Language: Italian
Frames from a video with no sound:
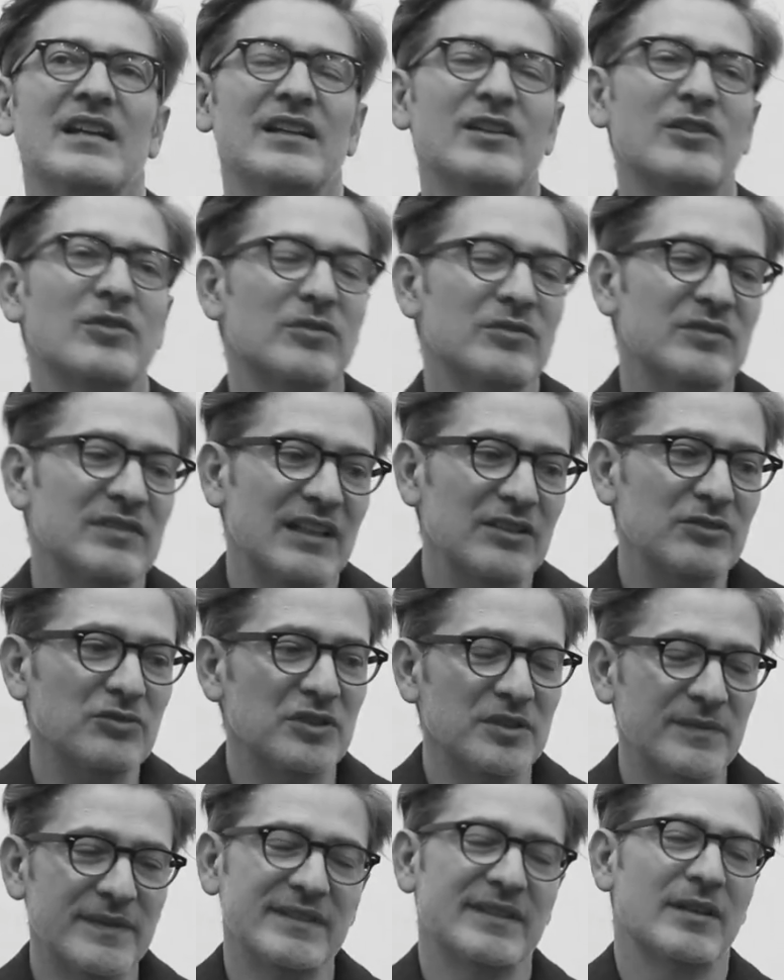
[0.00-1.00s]
il
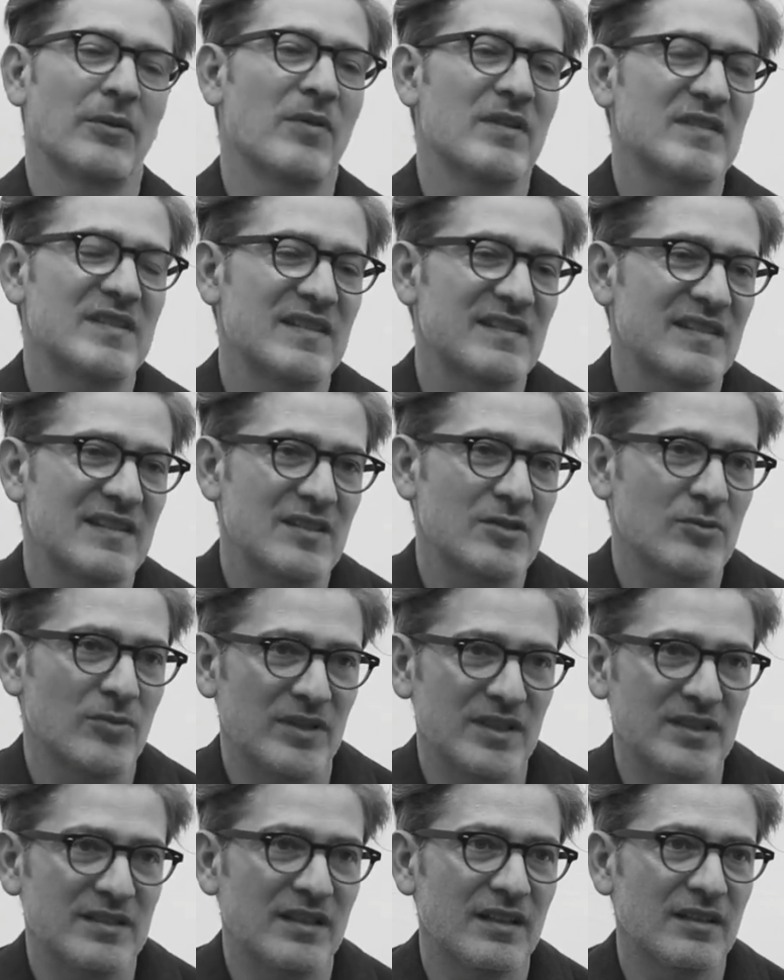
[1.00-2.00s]
contatto diventa quasi
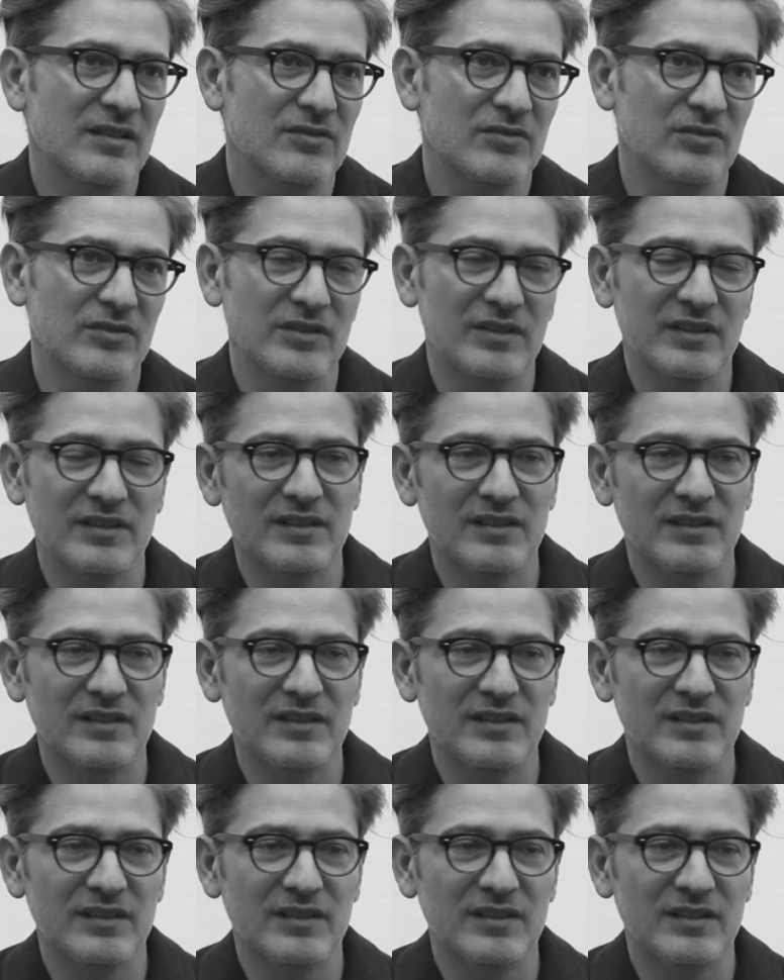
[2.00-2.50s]
sessualità con